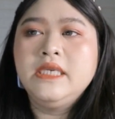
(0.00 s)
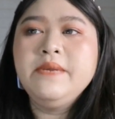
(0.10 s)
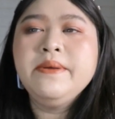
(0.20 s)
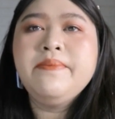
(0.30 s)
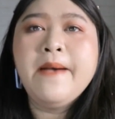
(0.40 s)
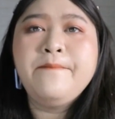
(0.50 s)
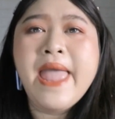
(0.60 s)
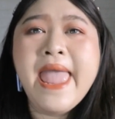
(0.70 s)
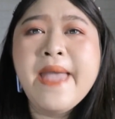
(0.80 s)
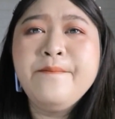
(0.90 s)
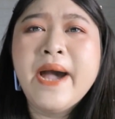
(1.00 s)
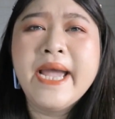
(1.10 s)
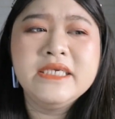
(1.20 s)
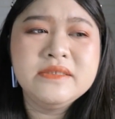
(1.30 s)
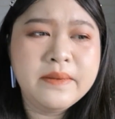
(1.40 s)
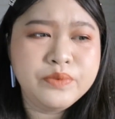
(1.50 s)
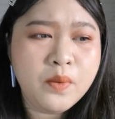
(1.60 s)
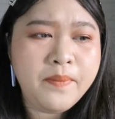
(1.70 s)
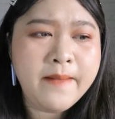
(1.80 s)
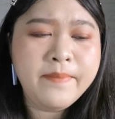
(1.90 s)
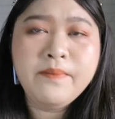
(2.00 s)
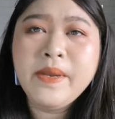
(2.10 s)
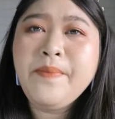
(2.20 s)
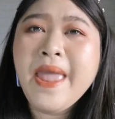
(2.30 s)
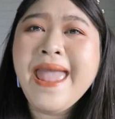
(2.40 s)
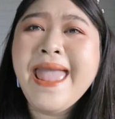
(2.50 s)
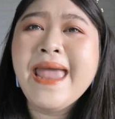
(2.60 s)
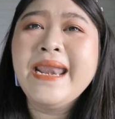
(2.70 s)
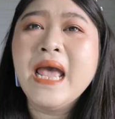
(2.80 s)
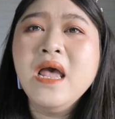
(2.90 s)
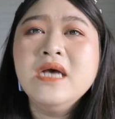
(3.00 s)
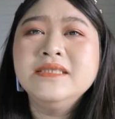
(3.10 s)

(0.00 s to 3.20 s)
ที่พี่ปามแพ้ไหมสำหรับตัวปามไม่แพ้นะ